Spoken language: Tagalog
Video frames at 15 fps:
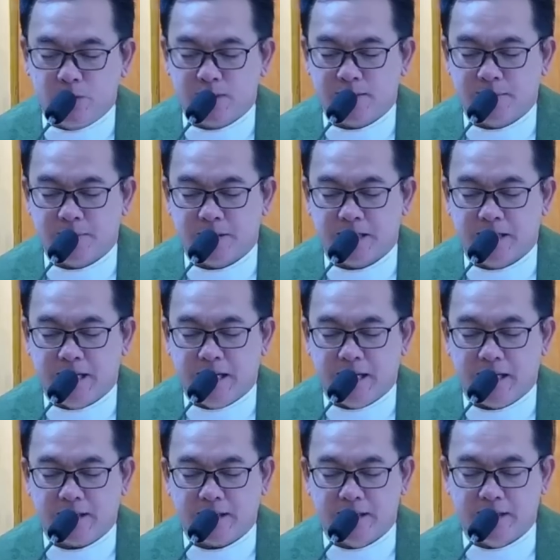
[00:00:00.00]
tungkol sa
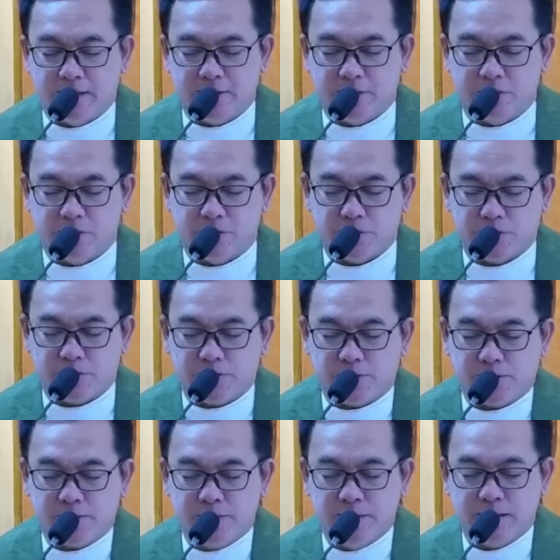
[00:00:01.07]
paghahari ng
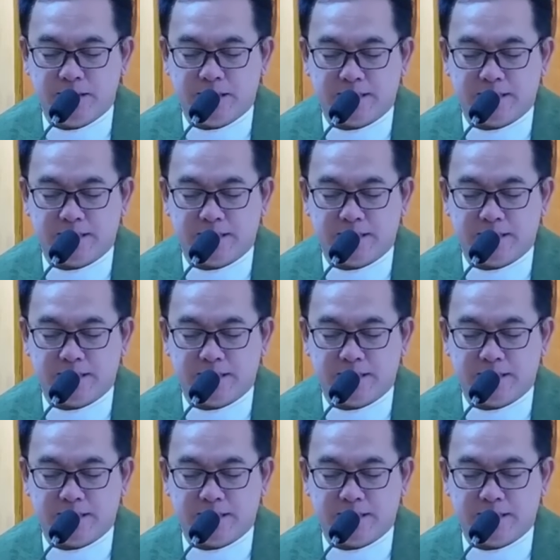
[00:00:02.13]
Diyos.